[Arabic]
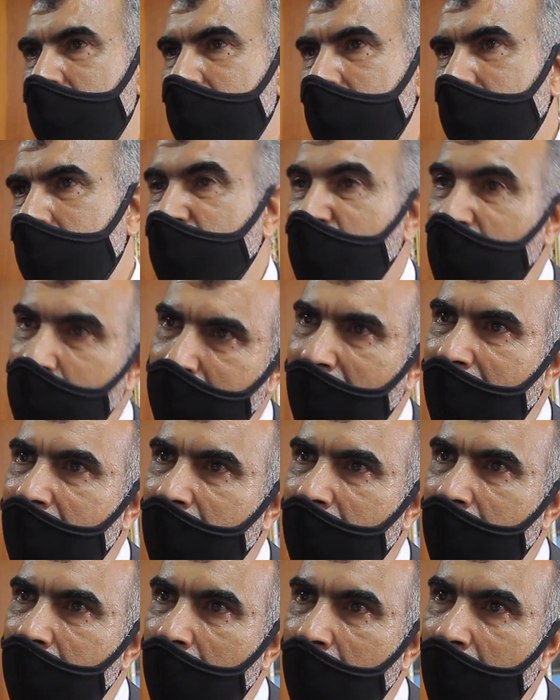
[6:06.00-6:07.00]
ماشي
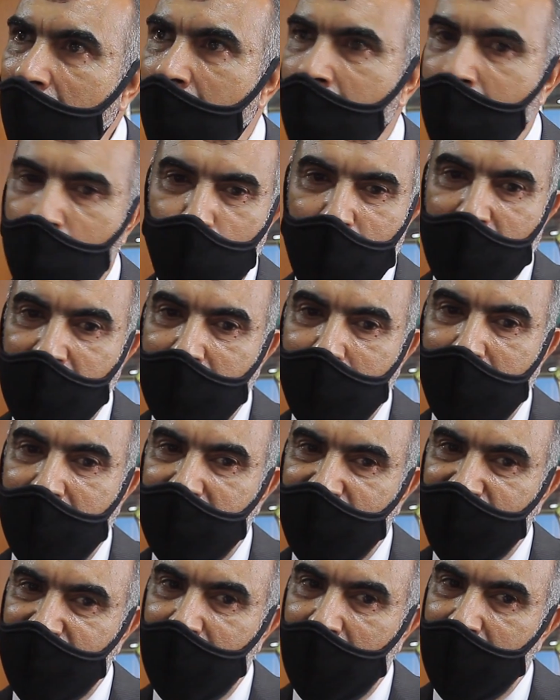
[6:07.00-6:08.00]
مقر لها وانما
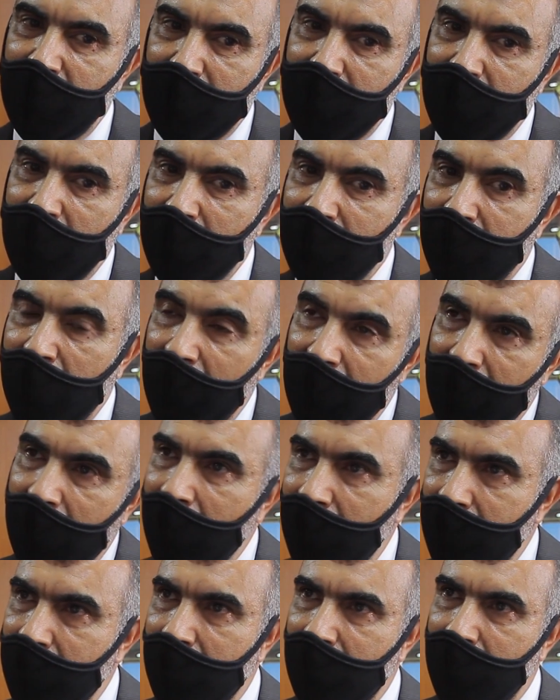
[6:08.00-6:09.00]
تفتح يعني
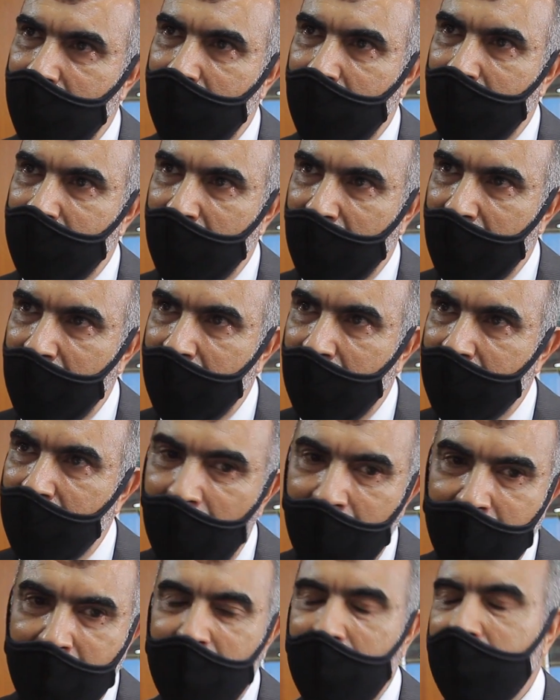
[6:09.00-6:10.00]
هذه
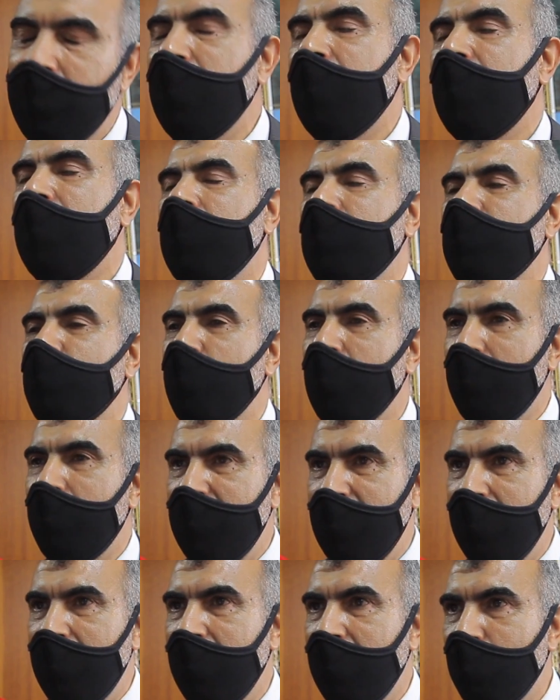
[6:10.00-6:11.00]
الرياضه داخل التراب
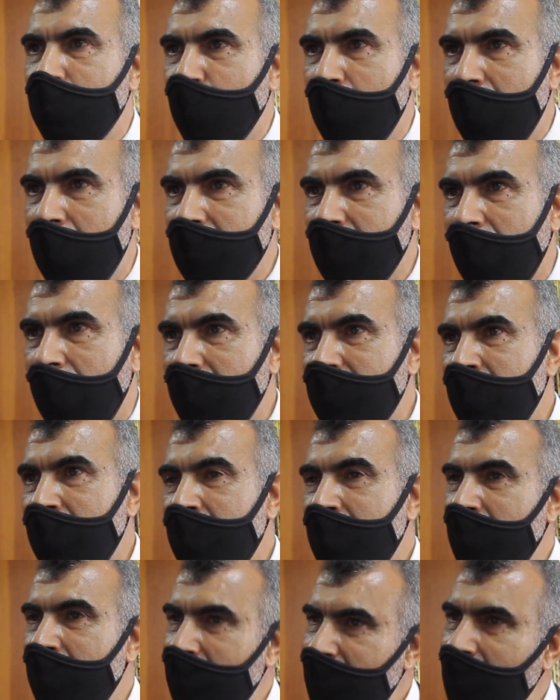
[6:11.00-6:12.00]
ديال مقاطعه
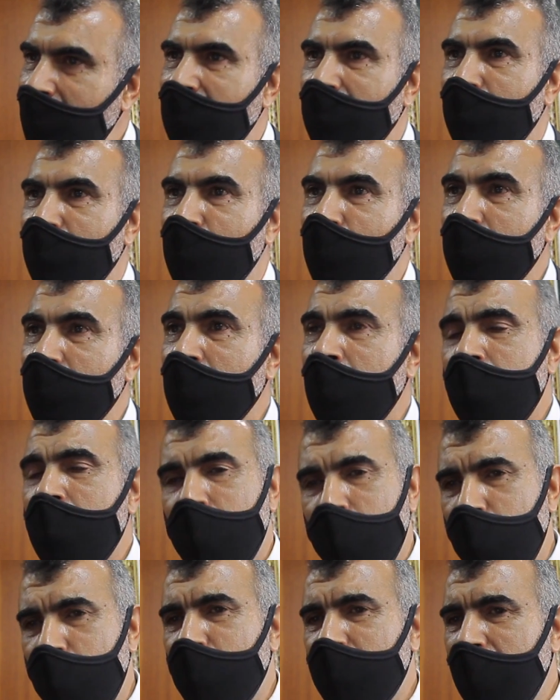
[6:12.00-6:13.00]
سيدي بليوت
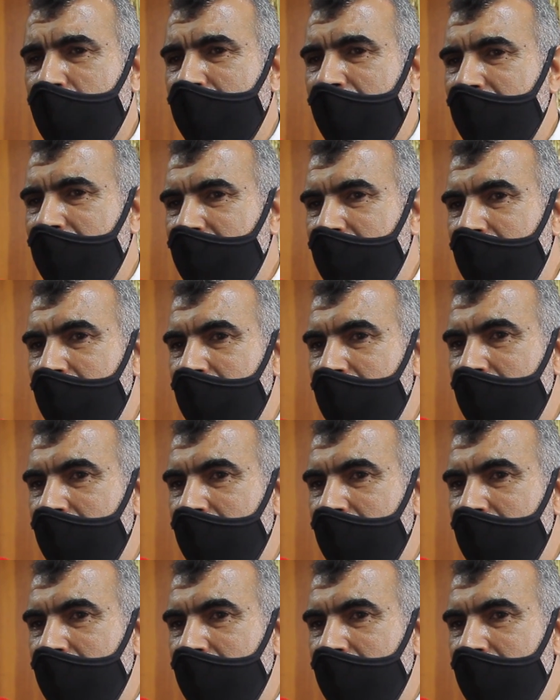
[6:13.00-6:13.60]
وطبعا